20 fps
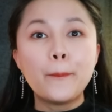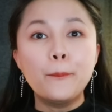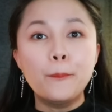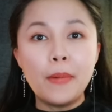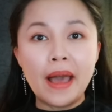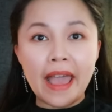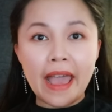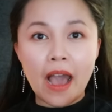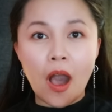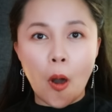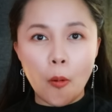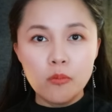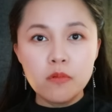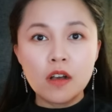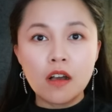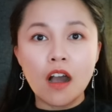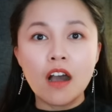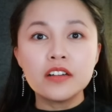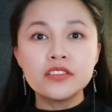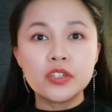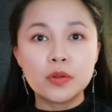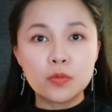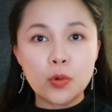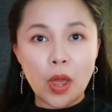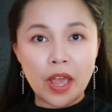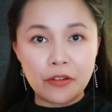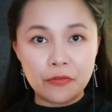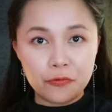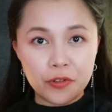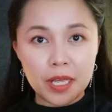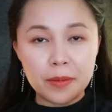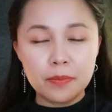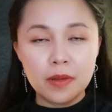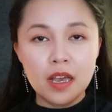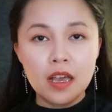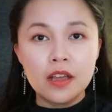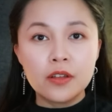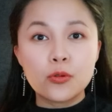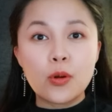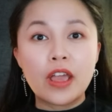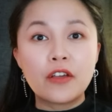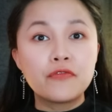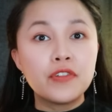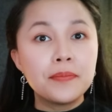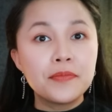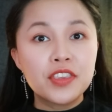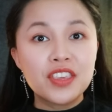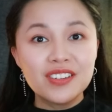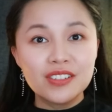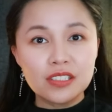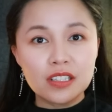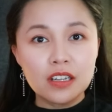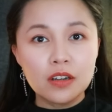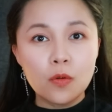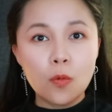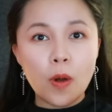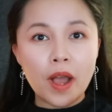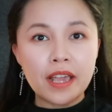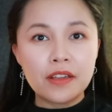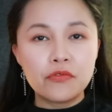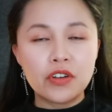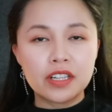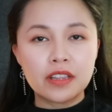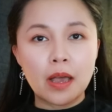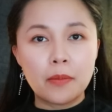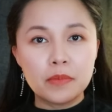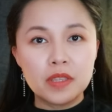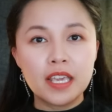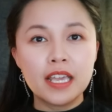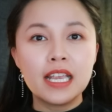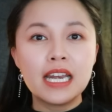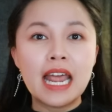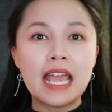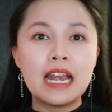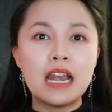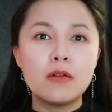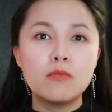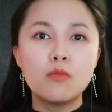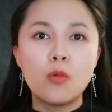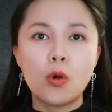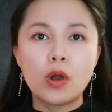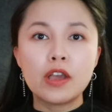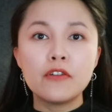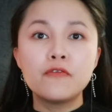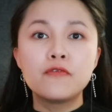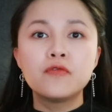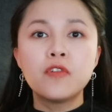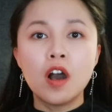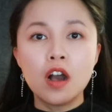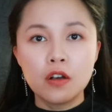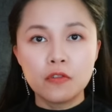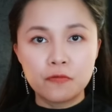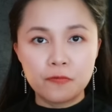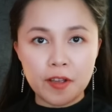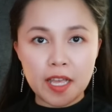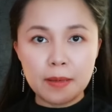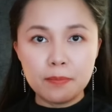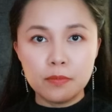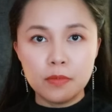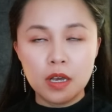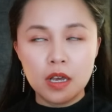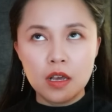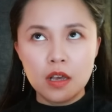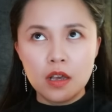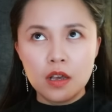mà không có trong đoàn phim đoàn phim chưa từng quay và thậm chí đây là một cái phần phim